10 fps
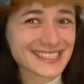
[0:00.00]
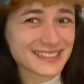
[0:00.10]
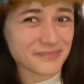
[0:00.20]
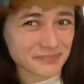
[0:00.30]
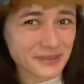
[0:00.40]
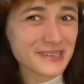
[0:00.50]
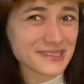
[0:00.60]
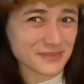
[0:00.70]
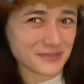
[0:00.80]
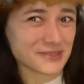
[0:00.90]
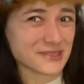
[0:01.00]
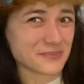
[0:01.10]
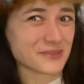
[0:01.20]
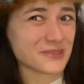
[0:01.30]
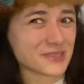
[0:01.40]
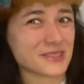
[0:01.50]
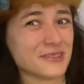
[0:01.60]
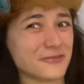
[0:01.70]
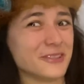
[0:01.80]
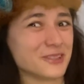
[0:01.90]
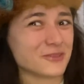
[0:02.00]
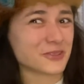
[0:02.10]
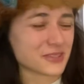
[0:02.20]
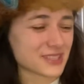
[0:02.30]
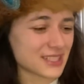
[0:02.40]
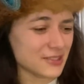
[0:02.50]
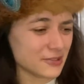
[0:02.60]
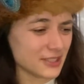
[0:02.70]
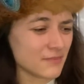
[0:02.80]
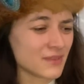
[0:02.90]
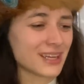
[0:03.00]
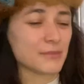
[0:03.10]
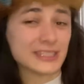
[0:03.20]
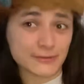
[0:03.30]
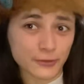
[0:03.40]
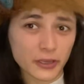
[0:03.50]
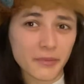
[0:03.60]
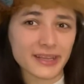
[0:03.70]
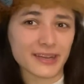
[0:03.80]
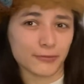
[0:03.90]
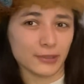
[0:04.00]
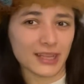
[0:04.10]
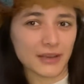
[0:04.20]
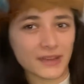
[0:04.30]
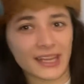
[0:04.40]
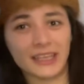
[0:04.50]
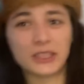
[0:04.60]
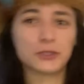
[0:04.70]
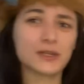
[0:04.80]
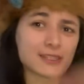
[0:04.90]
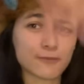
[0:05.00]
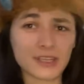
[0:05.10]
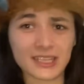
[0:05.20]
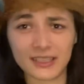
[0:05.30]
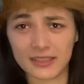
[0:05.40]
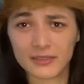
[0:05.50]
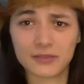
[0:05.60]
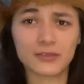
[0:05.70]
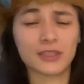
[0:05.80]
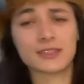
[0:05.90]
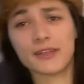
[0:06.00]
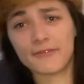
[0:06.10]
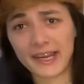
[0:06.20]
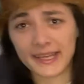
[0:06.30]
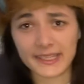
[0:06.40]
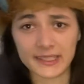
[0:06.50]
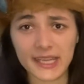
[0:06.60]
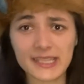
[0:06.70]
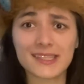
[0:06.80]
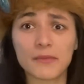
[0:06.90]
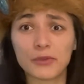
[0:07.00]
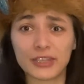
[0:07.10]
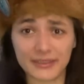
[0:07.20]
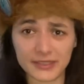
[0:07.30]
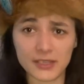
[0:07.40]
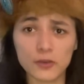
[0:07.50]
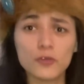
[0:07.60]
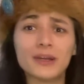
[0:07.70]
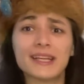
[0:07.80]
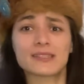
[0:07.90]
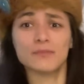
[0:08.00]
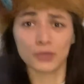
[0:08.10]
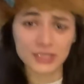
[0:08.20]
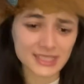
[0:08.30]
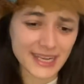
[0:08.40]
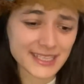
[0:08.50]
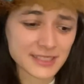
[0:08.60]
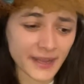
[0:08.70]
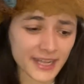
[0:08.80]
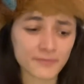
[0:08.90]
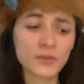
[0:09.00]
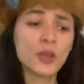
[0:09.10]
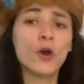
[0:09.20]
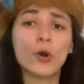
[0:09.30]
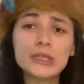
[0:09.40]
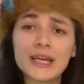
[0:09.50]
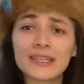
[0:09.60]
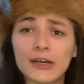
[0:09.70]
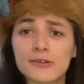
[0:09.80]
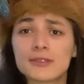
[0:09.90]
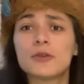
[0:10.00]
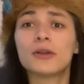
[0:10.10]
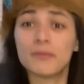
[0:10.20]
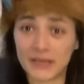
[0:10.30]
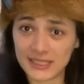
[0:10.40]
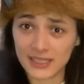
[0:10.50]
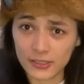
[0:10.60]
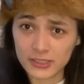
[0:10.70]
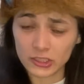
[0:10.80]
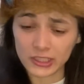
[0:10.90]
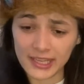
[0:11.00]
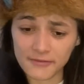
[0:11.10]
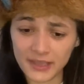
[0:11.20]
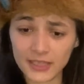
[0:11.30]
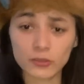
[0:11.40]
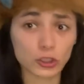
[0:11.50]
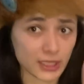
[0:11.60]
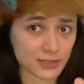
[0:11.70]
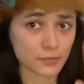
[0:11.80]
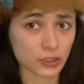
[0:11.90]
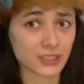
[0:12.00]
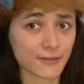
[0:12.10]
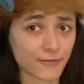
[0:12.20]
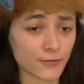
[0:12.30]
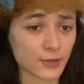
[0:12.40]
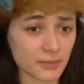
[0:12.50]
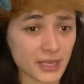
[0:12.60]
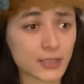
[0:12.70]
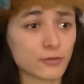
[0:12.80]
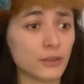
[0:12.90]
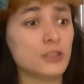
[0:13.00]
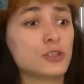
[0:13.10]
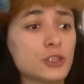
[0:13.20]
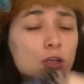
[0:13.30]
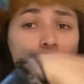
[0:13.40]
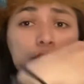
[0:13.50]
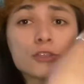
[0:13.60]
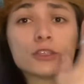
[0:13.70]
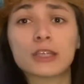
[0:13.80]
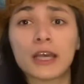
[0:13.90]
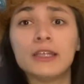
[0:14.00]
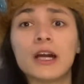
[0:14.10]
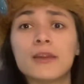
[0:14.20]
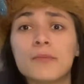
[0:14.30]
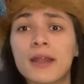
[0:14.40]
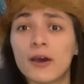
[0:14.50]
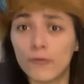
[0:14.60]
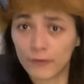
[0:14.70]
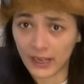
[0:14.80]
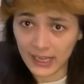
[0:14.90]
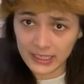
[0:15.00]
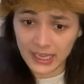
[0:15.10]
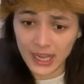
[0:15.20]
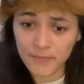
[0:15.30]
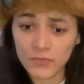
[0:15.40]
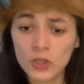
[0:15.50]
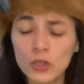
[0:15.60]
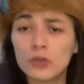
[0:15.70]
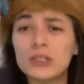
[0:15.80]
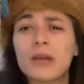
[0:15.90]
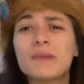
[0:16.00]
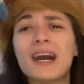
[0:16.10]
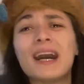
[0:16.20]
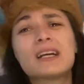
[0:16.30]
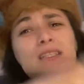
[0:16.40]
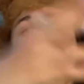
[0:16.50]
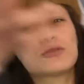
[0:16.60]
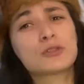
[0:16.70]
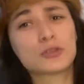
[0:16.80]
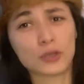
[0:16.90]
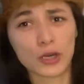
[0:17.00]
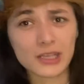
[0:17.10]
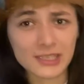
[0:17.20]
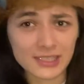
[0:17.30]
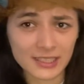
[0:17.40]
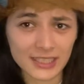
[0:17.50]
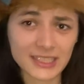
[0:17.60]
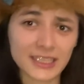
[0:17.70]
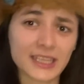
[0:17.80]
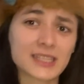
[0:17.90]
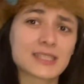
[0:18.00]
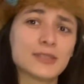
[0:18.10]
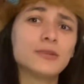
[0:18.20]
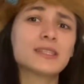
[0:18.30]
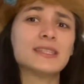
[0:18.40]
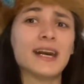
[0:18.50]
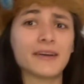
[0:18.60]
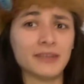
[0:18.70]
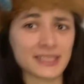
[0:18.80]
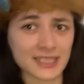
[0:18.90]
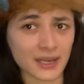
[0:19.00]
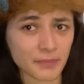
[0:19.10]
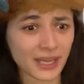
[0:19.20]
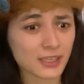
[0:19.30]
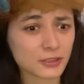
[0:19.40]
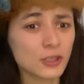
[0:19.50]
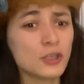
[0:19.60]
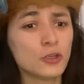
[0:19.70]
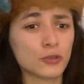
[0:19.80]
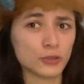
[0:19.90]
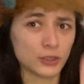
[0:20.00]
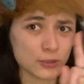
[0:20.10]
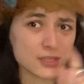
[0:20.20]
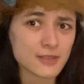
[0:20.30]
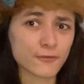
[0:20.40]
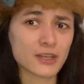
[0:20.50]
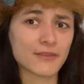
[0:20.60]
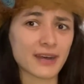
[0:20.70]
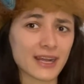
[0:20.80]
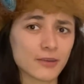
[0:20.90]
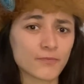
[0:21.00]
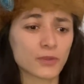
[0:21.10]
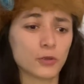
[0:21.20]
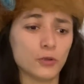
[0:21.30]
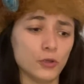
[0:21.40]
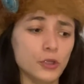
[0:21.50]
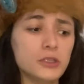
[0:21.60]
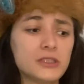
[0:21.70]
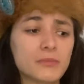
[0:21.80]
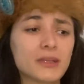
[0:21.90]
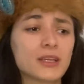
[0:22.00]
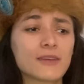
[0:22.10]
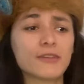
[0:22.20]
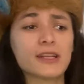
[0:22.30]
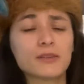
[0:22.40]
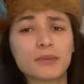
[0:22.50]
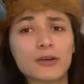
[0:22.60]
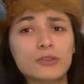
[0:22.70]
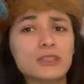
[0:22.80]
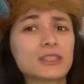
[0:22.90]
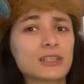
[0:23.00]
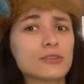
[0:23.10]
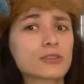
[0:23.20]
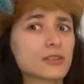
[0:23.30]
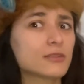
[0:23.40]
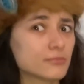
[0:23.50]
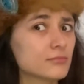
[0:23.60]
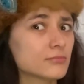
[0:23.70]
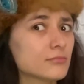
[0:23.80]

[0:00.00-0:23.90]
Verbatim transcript: eine böse, böse, böse Verschwörungstheorie. Aber es würde mich nicht wundern, wenn dann kurz vor den, jetzt nee, vielleicht nicht den nächsten, aber möglicherweise in den übernächsten Bundestagswahlen, Hunderttausende neue Pässe ausgestellt werden, Staatsbürgerschaften wohlgemerkt, weil sich da Leute seit drei Jahren im Land aufgehalten haben. Und die haben ja ach, so tolle Integrationsnachweise erbracht. Und just vor der Wahl könnte man ja da vielleicht ein paar Hunderttausende, hm?